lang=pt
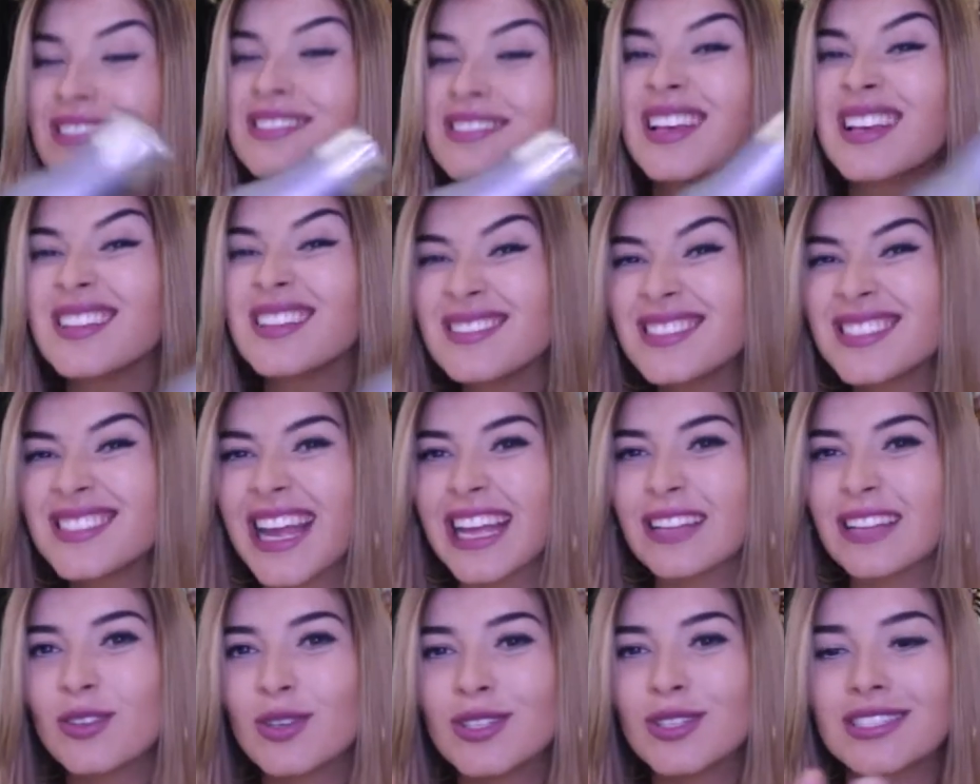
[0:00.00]
vocês
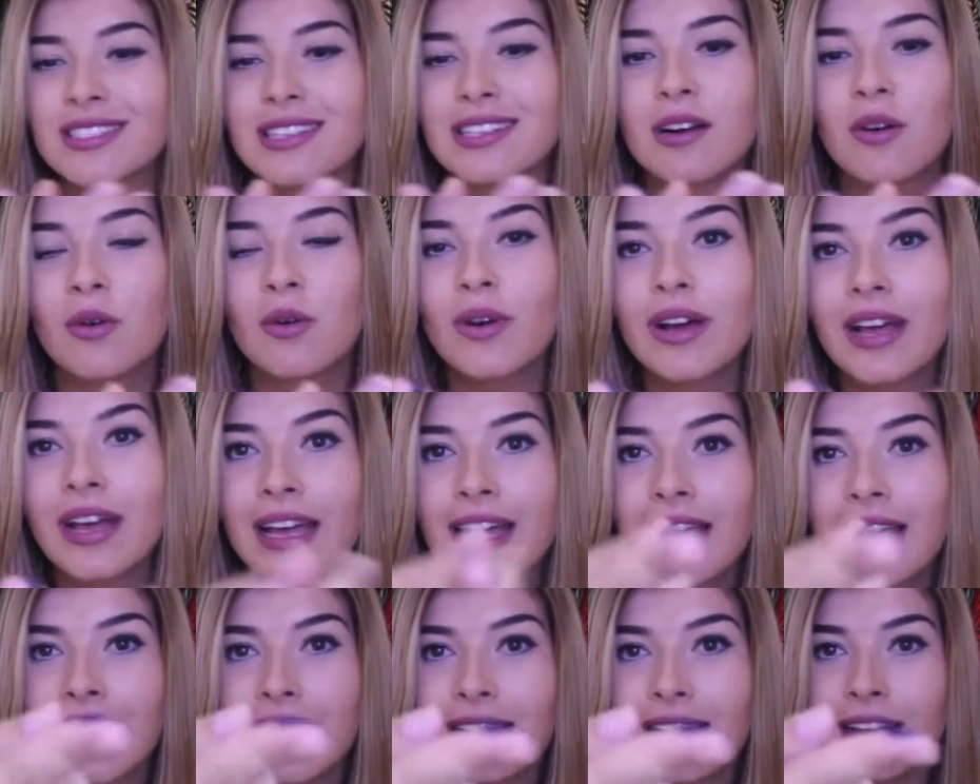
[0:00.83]
têm noção?
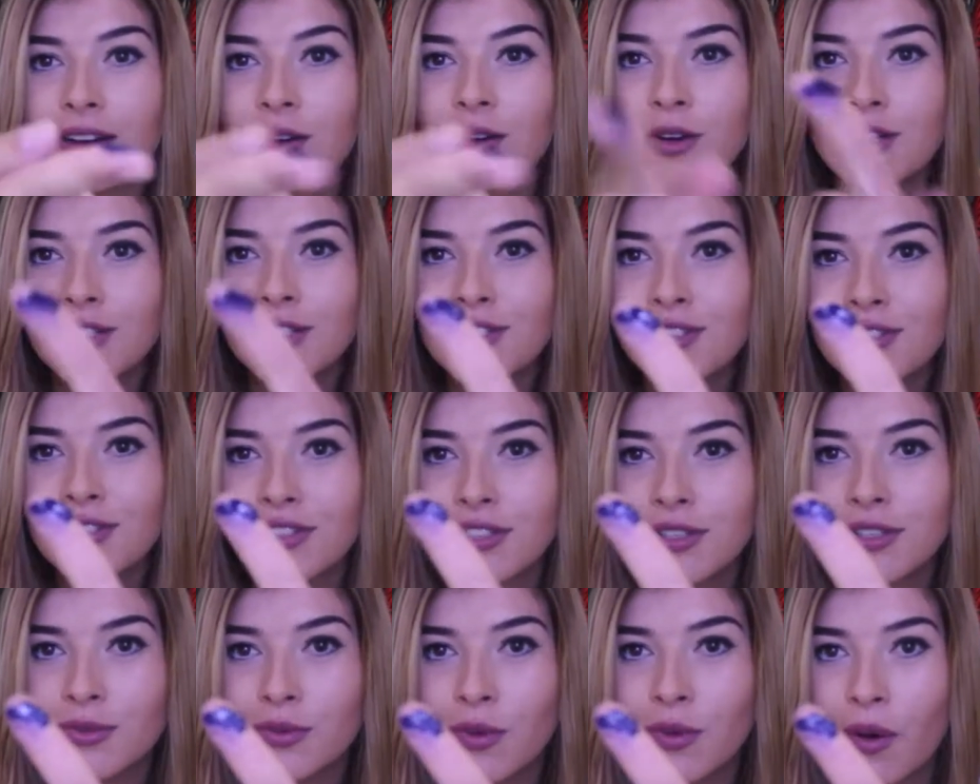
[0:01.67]
Ele é
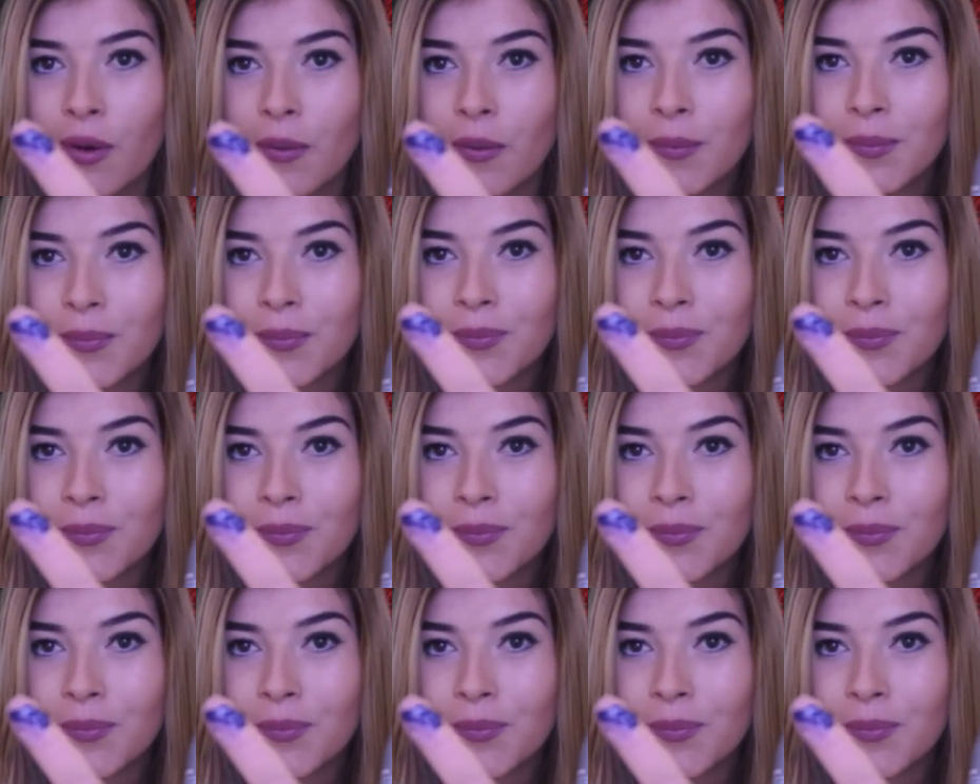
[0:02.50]
roxinho, ó.